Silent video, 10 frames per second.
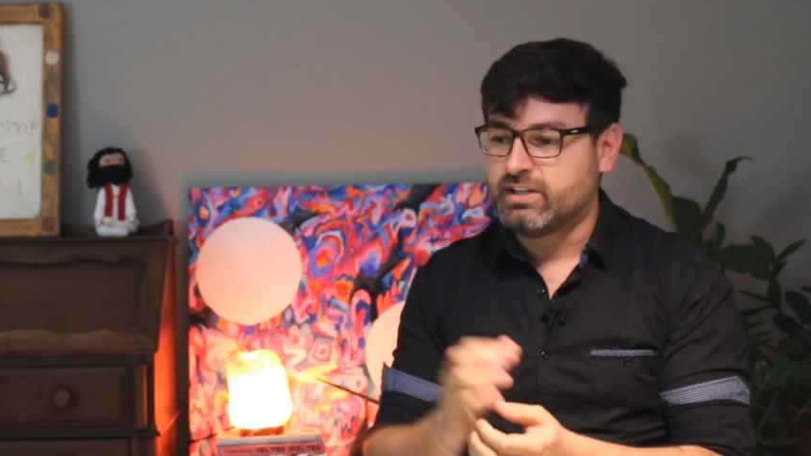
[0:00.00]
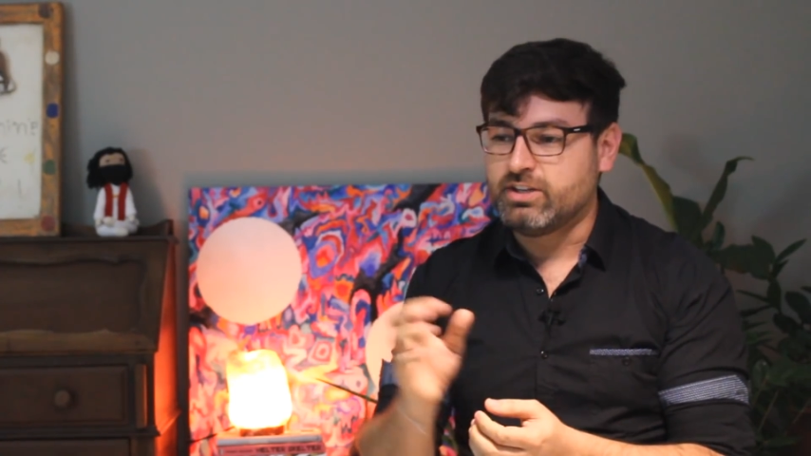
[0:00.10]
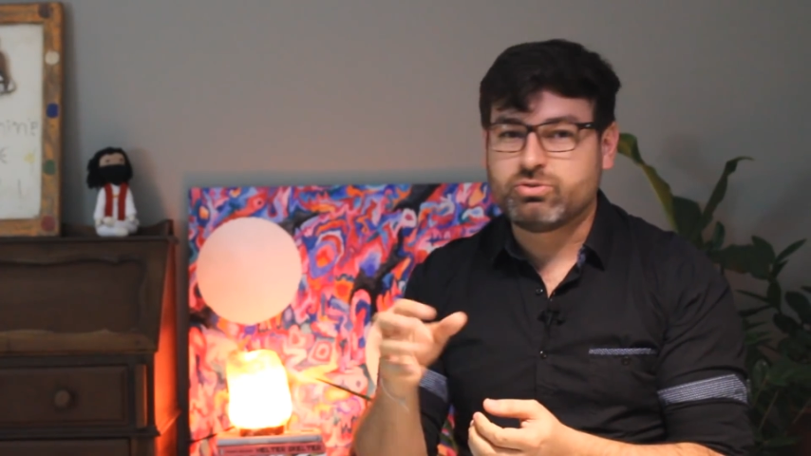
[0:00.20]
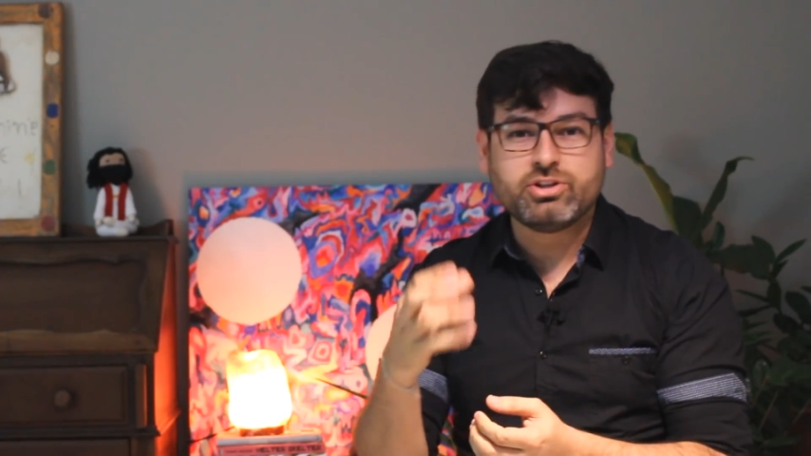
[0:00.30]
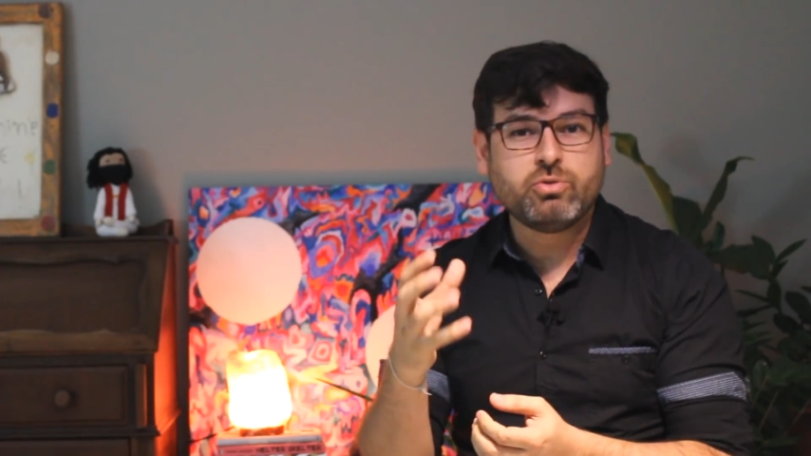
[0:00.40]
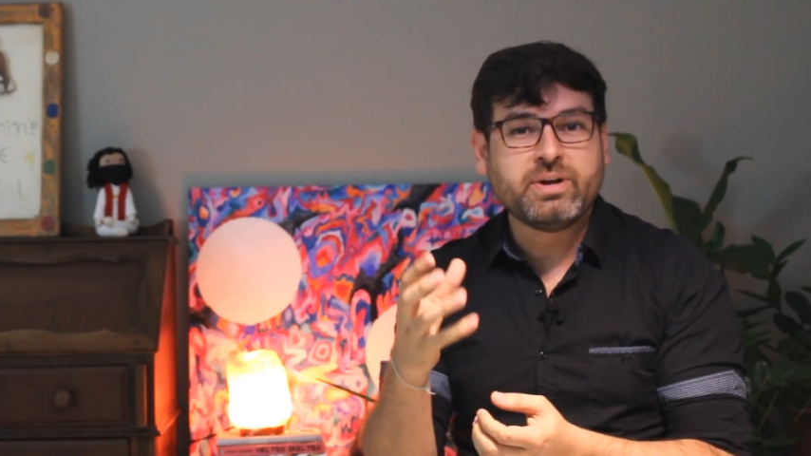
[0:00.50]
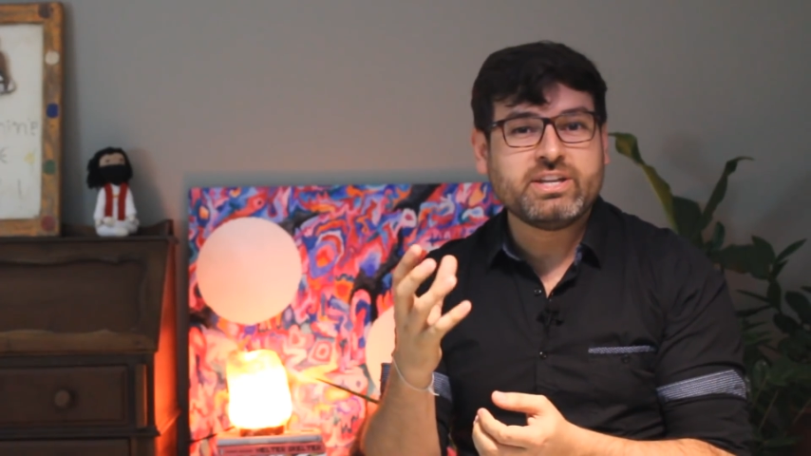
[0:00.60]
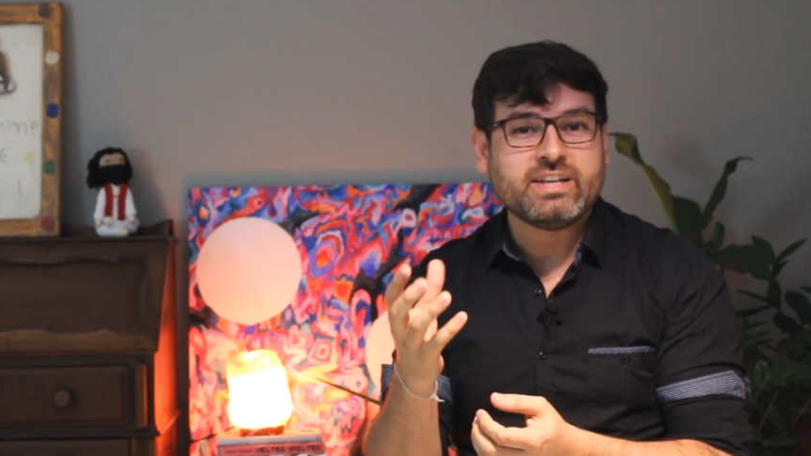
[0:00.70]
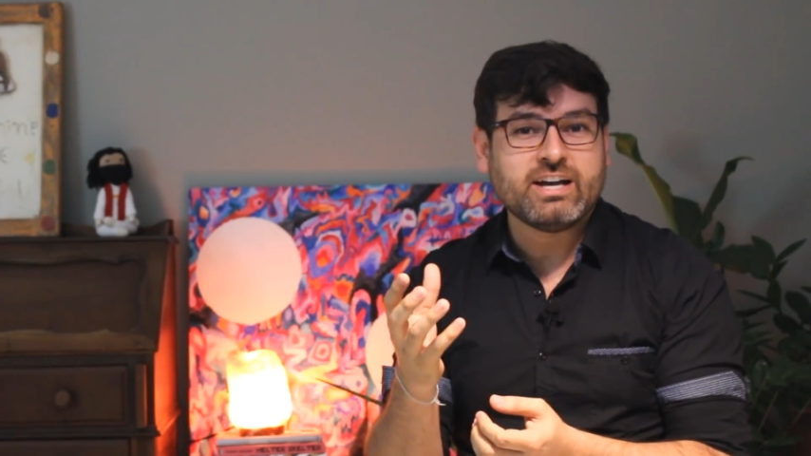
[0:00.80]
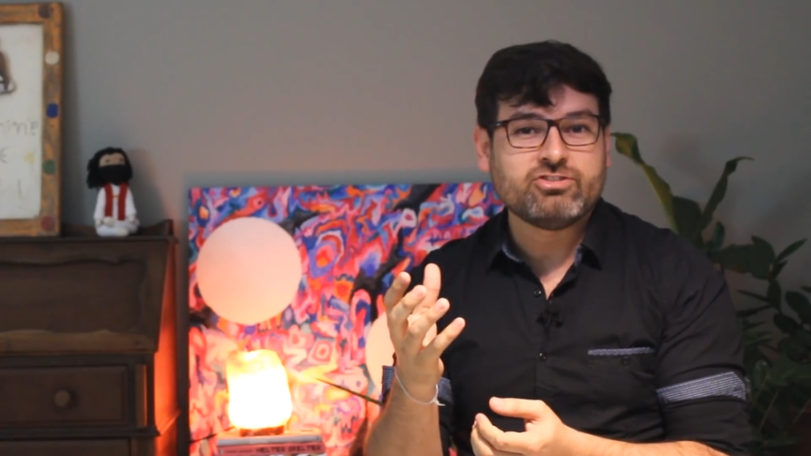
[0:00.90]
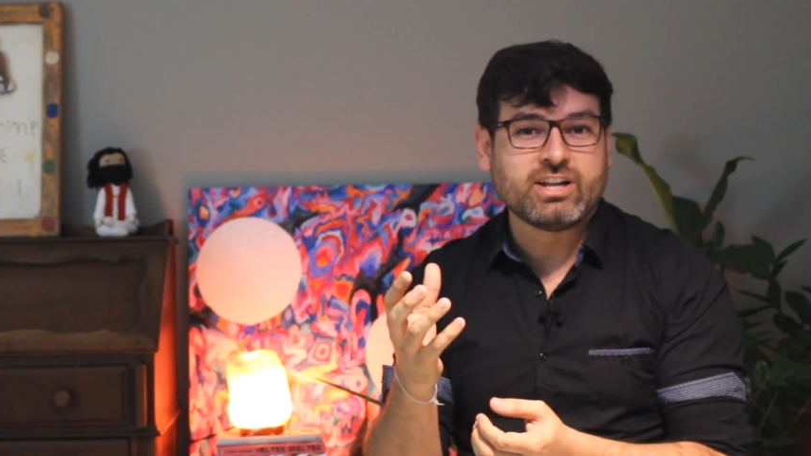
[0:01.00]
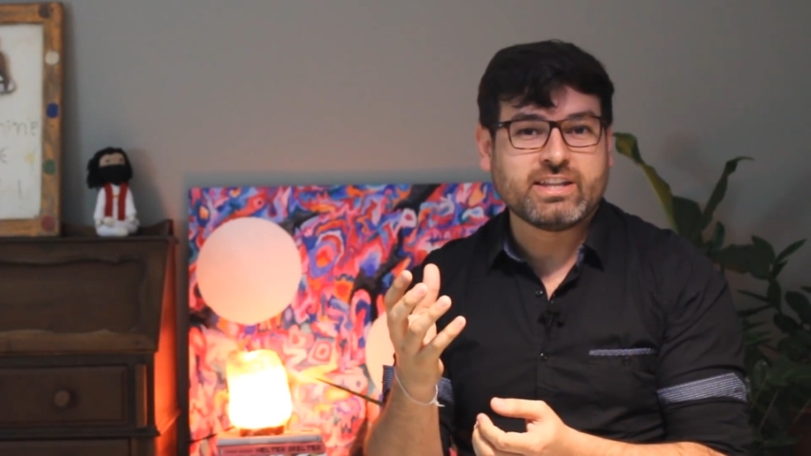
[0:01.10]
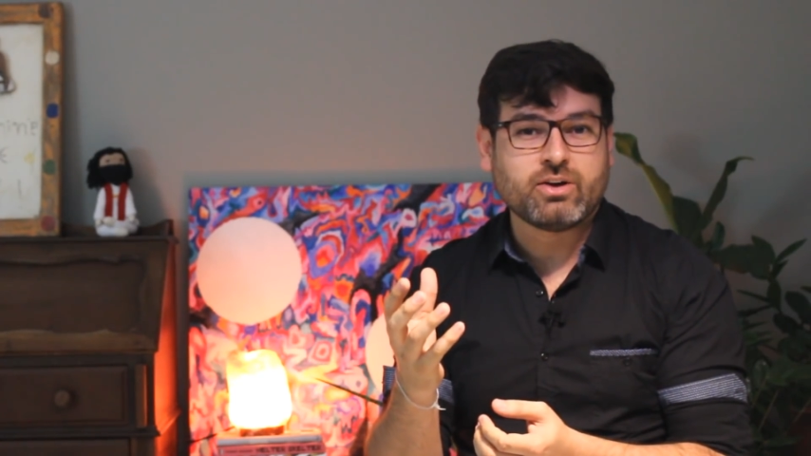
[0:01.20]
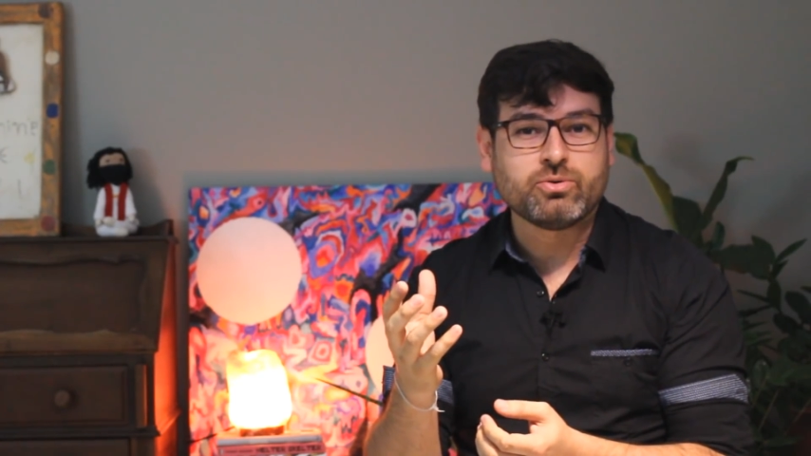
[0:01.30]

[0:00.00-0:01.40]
E toda a humanidade ela está